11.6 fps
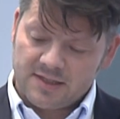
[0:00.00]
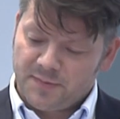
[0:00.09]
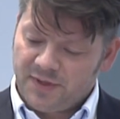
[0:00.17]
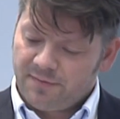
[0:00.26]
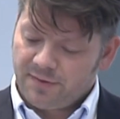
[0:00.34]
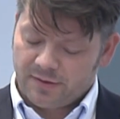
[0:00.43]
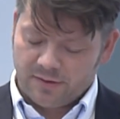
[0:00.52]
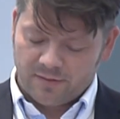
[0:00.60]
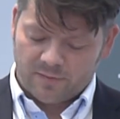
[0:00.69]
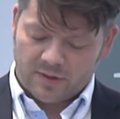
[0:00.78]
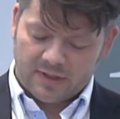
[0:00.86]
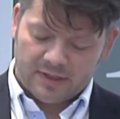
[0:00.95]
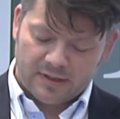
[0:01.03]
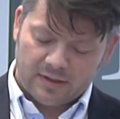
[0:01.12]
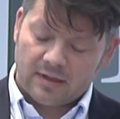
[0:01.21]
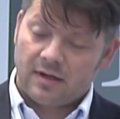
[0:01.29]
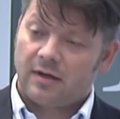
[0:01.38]
als Mitwirkende
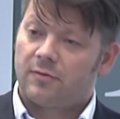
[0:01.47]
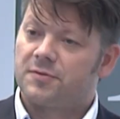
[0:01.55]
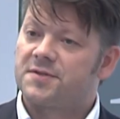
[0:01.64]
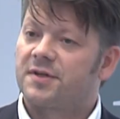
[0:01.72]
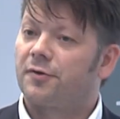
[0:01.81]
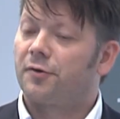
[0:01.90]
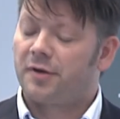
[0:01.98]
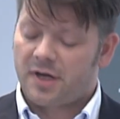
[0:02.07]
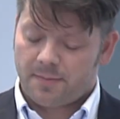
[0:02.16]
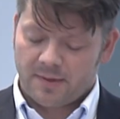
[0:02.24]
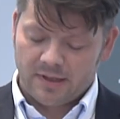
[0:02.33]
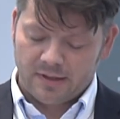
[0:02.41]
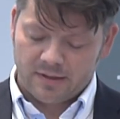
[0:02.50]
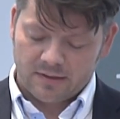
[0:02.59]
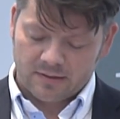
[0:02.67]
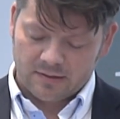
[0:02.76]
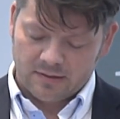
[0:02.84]
voran unsere neuen
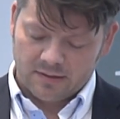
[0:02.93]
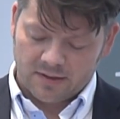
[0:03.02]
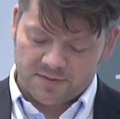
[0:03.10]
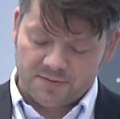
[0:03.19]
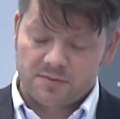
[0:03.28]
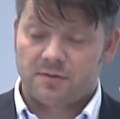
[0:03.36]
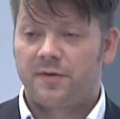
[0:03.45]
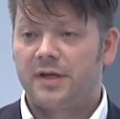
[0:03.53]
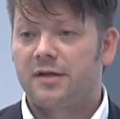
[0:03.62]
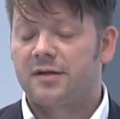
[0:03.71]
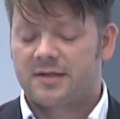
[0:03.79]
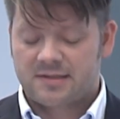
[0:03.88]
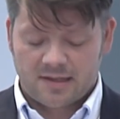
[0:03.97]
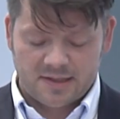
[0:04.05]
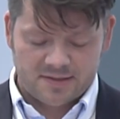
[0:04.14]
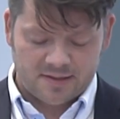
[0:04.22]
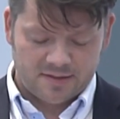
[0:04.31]
Nachbarländer, dazu Slowenien als
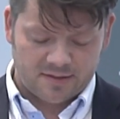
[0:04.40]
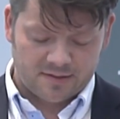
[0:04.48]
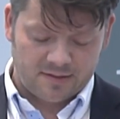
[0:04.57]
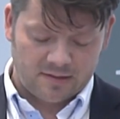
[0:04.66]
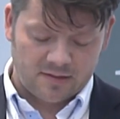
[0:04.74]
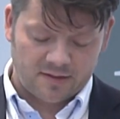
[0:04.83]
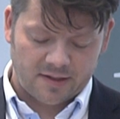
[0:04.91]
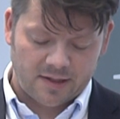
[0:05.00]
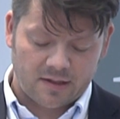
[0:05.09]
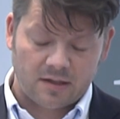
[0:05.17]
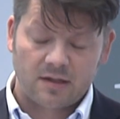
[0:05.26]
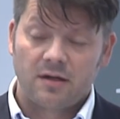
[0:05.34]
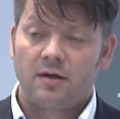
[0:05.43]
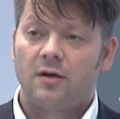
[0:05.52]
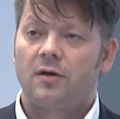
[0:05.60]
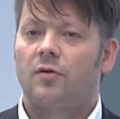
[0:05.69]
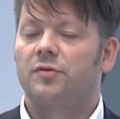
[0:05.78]
gleichzeitiger Titelträger
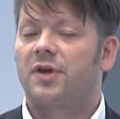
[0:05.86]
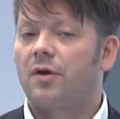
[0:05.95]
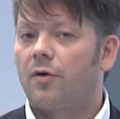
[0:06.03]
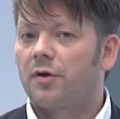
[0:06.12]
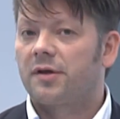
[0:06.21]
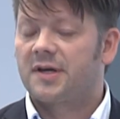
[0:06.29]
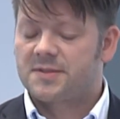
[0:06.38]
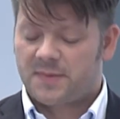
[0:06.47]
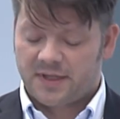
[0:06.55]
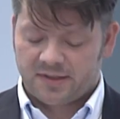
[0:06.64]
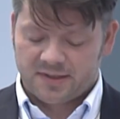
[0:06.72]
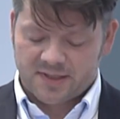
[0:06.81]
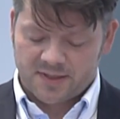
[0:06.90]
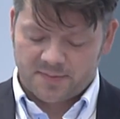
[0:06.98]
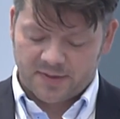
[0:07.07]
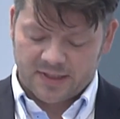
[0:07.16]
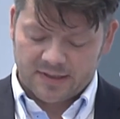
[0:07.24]
und Georgien als
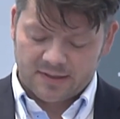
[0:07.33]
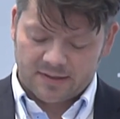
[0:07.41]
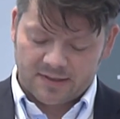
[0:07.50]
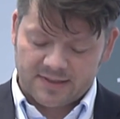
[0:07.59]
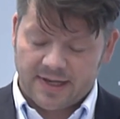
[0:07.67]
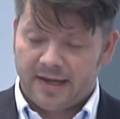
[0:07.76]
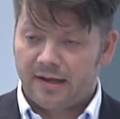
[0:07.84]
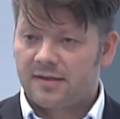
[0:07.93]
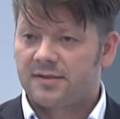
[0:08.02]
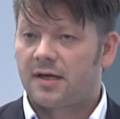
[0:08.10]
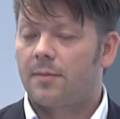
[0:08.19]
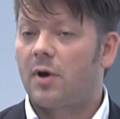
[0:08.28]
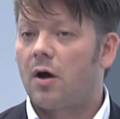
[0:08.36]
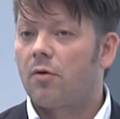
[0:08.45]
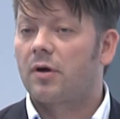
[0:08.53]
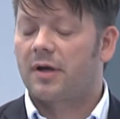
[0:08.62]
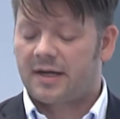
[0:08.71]
Beitrittsaspirant, das ähnliche,
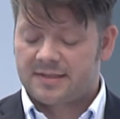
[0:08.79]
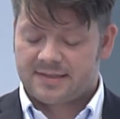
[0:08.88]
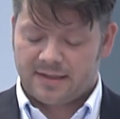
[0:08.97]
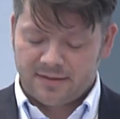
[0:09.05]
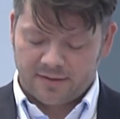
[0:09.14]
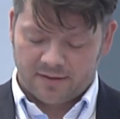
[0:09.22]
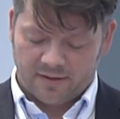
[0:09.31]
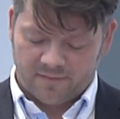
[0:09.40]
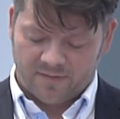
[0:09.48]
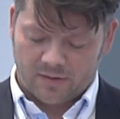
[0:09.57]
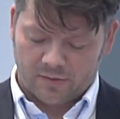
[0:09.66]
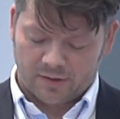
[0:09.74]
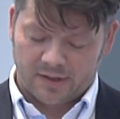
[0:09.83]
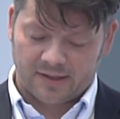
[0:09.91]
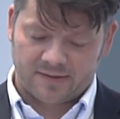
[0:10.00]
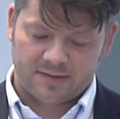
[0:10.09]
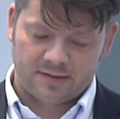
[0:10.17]
aber auch ganz andere
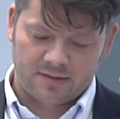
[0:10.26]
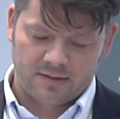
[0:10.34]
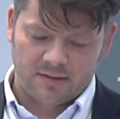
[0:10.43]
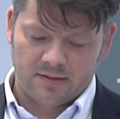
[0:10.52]
Erfahrungen hat.